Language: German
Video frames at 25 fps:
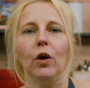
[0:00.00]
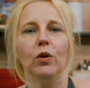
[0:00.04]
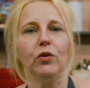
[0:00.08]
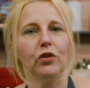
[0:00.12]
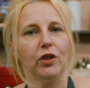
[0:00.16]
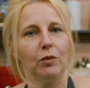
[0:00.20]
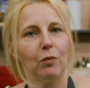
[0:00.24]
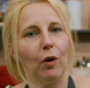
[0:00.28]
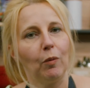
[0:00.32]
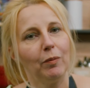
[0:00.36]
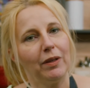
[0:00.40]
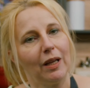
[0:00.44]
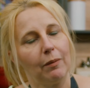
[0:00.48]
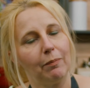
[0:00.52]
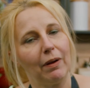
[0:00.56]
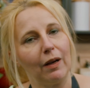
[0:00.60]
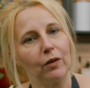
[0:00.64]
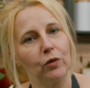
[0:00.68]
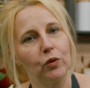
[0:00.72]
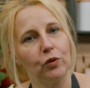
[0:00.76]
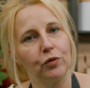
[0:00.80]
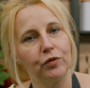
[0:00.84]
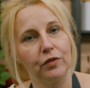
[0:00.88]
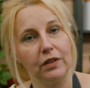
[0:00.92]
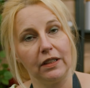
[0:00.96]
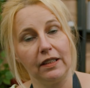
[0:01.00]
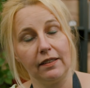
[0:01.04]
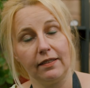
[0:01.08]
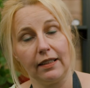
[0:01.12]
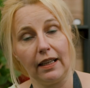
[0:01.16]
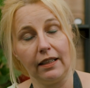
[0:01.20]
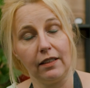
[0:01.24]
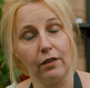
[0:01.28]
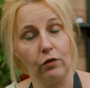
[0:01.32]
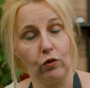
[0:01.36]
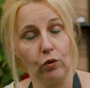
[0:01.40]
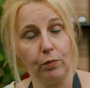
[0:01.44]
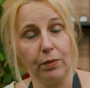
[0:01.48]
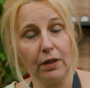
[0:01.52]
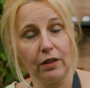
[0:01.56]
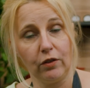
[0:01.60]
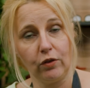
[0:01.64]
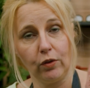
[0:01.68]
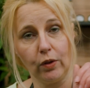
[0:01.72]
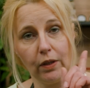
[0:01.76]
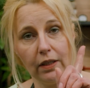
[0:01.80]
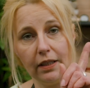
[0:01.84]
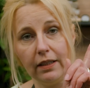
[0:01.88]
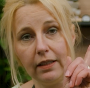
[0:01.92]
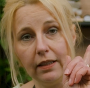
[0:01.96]
aus dem Omnia-Backofen. Ist eine super
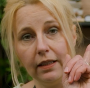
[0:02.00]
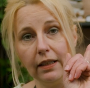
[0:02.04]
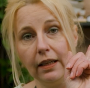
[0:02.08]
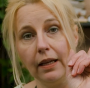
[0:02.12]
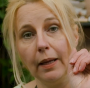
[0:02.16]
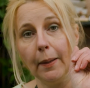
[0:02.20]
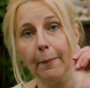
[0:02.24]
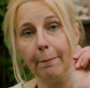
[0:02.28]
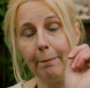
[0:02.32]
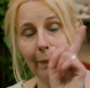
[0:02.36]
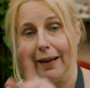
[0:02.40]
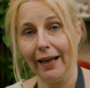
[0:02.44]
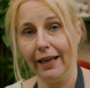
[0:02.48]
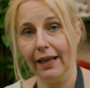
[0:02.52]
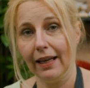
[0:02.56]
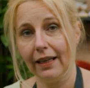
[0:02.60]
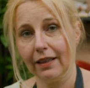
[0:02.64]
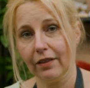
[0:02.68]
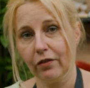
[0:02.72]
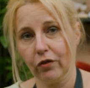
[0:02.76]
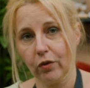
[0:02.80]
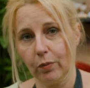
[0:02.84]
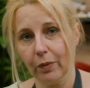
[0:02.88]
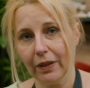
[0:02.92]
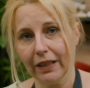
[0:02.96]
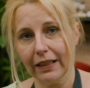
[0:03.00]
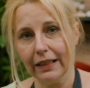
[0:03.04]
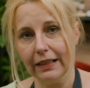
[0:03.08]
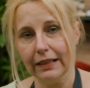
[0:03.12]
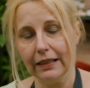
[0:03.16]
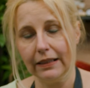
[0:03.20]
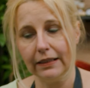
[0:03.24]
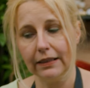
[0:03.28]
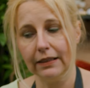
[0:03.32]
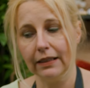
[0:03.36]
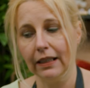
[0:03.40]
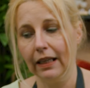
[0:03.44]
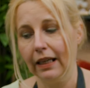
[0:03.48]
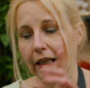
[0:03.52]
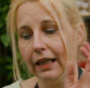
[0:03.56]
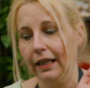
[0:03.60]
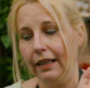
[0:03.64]
tolle Beilage zum Grillen.